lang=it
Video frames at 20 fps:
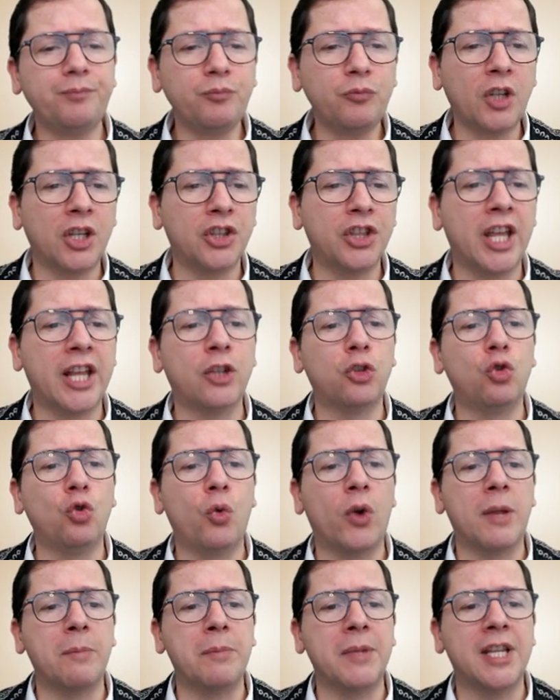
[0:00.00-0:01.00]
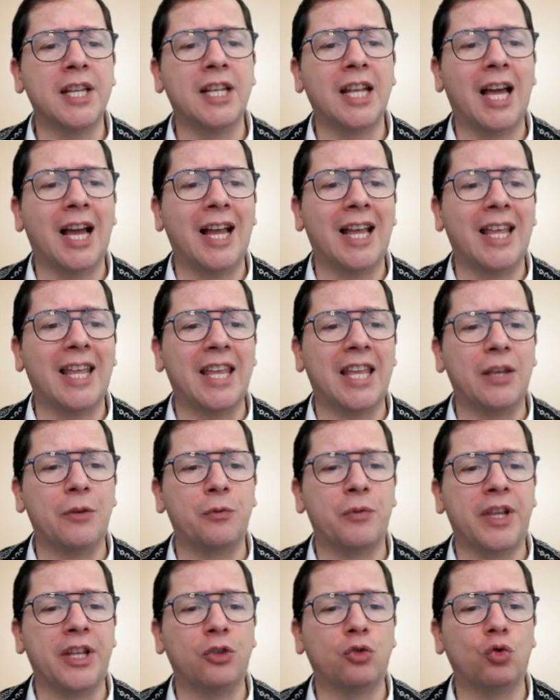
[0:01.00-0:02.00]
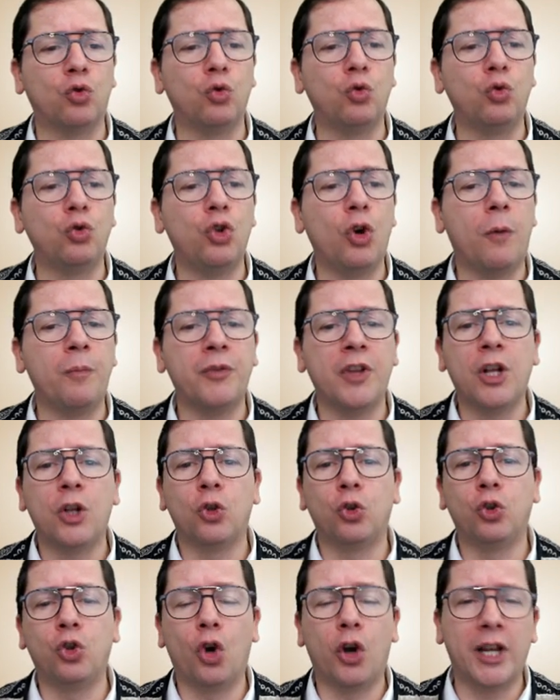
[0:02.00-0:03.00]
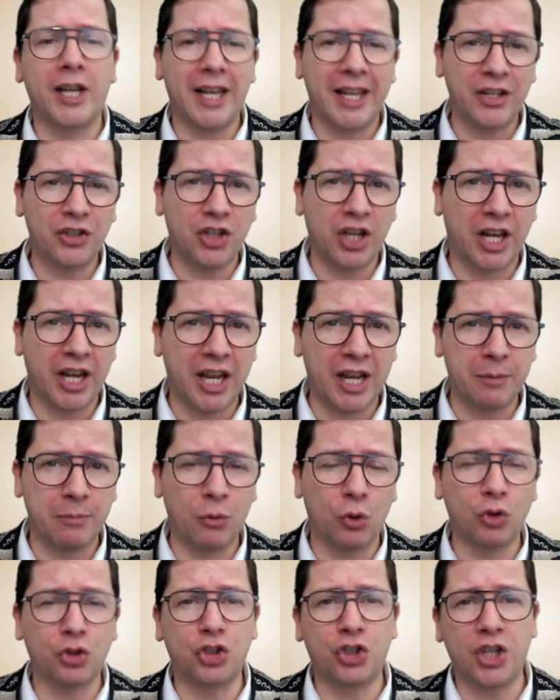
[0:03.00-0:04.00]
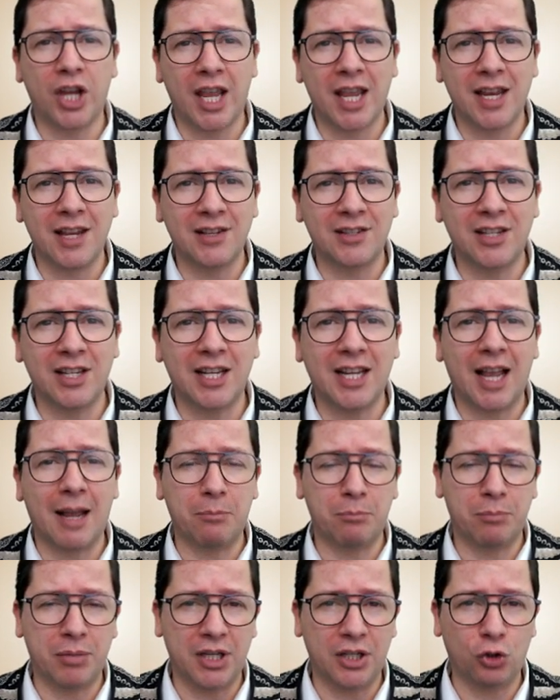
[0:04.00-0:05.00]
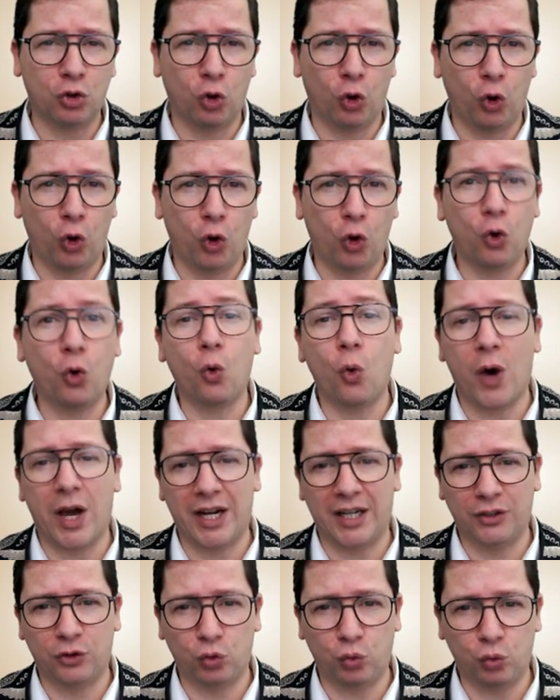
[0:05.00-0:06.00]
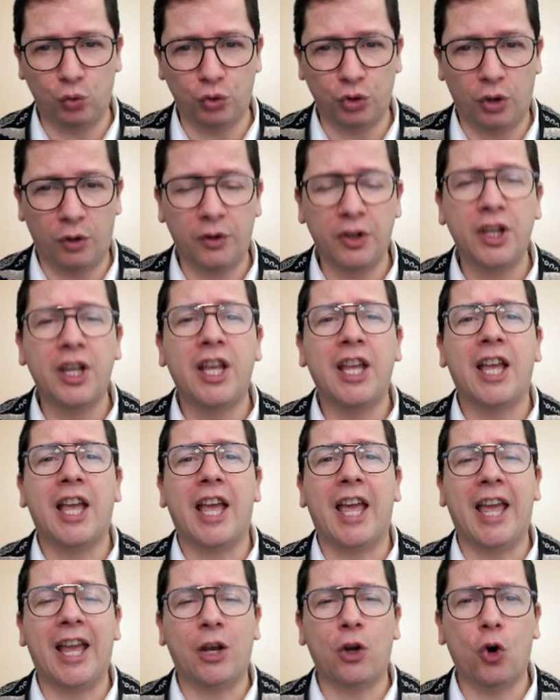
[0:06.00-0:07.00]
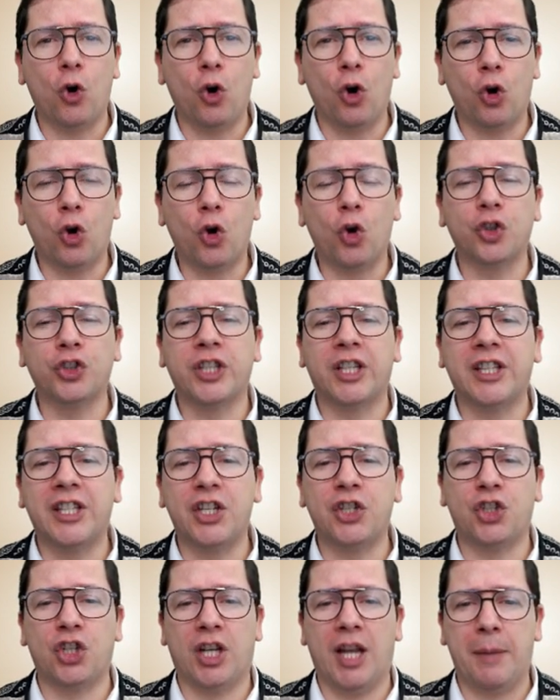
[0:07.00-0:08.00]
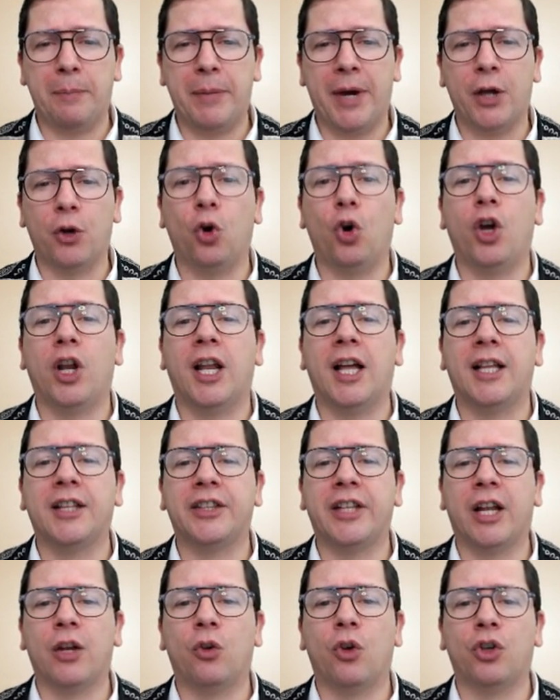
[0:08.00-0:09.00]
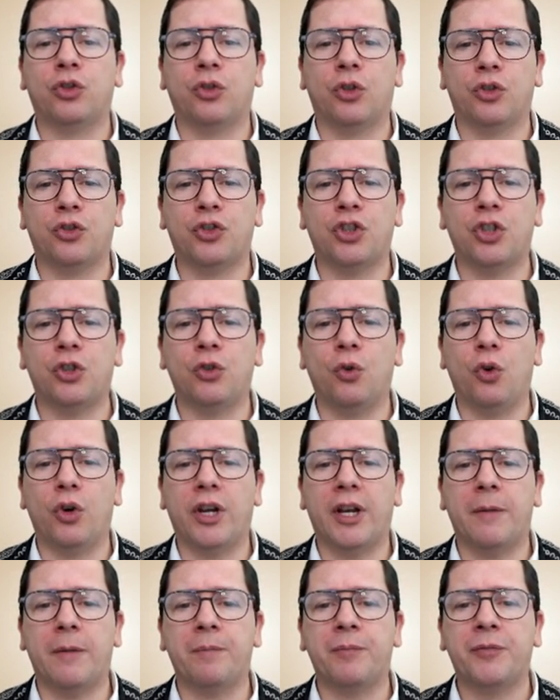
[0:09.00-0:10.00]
del 2021 noi leggeremo Genesi capitolo 41. Ecco cosa dice la parola del nostro Signore.